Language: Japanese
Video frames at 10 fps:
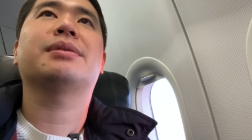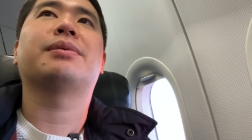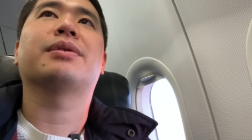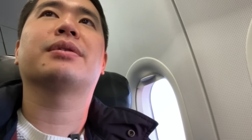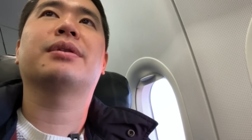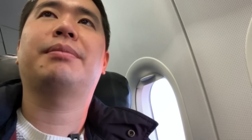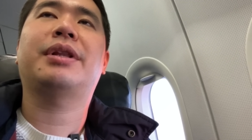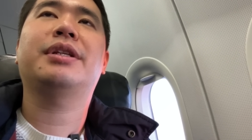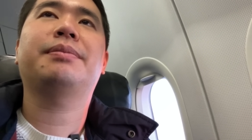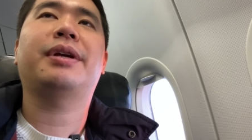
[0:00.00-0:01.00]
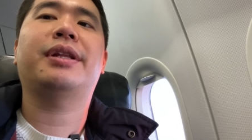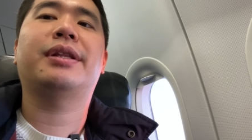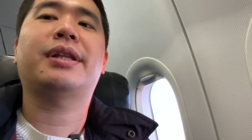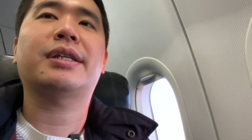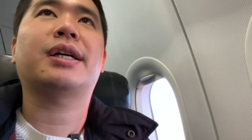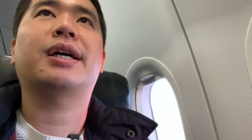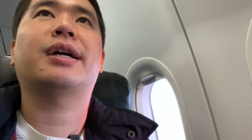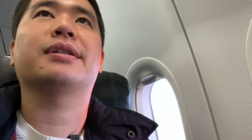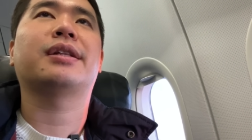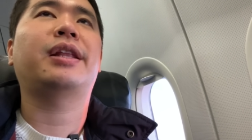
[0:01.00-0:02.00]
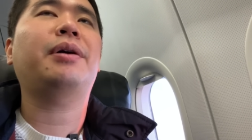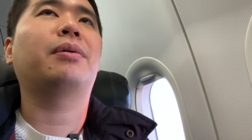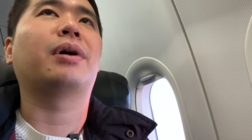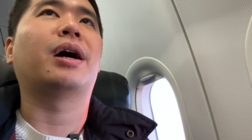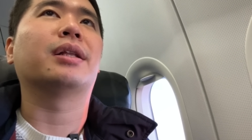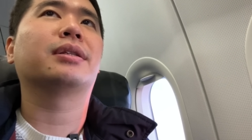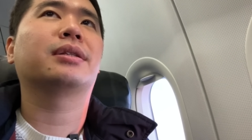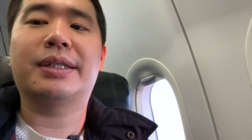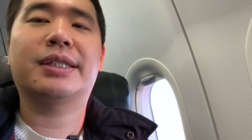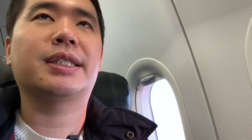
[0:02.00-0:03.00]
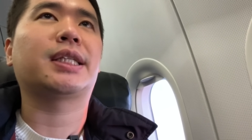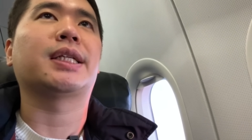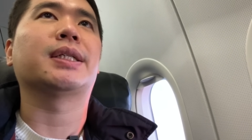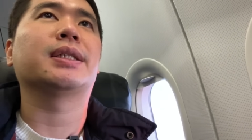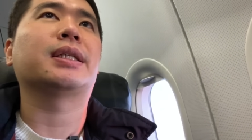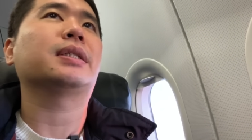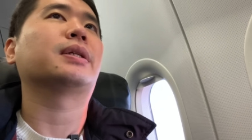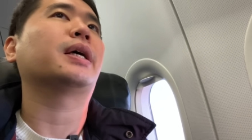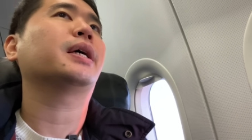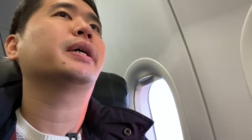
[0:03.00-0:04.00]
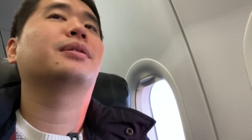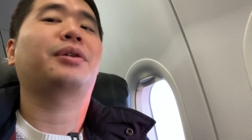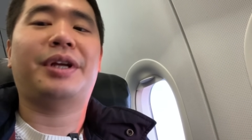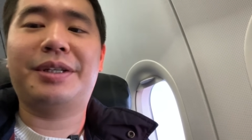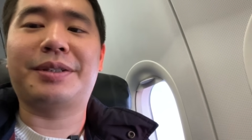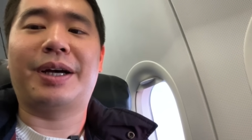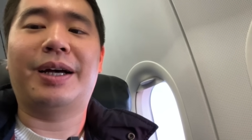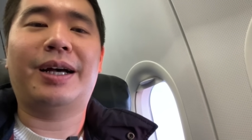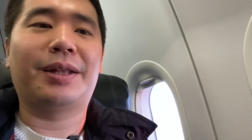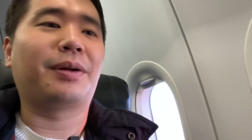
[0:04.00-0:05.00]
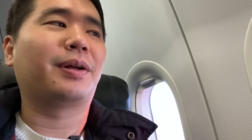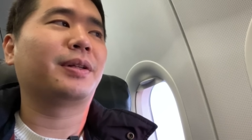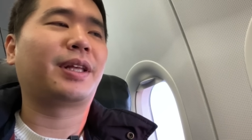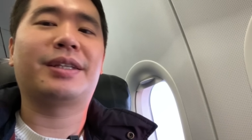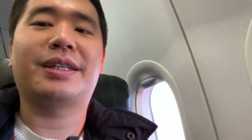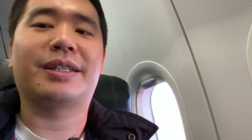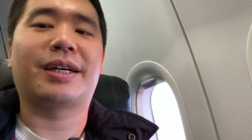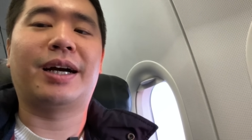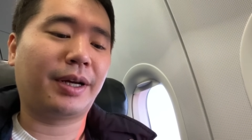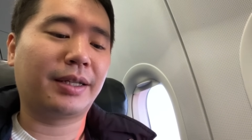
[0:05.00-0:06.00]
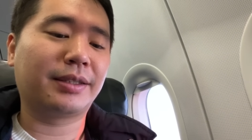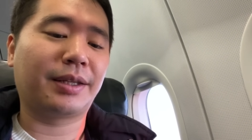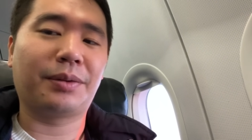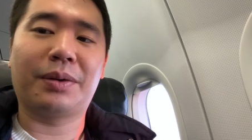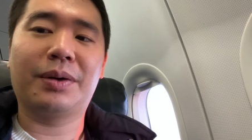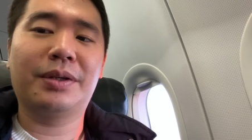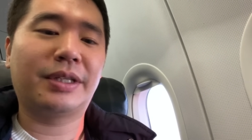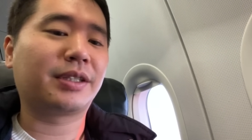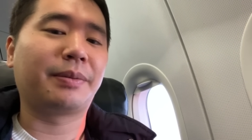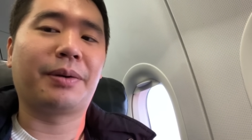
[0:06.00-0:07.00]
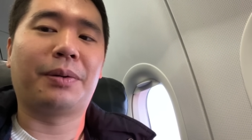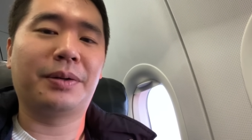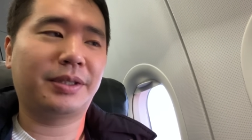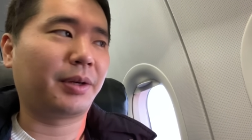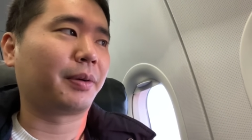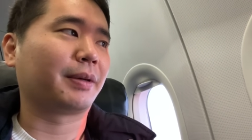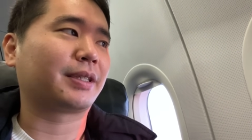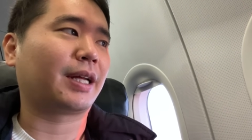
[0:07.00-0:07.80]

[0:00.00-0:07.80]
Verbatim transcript: でも、まあ、ディスプレイ確かないはずなのでネオがついてるんですよね。とりあえずあの、ね、CA さんが安全の説明をしておりまし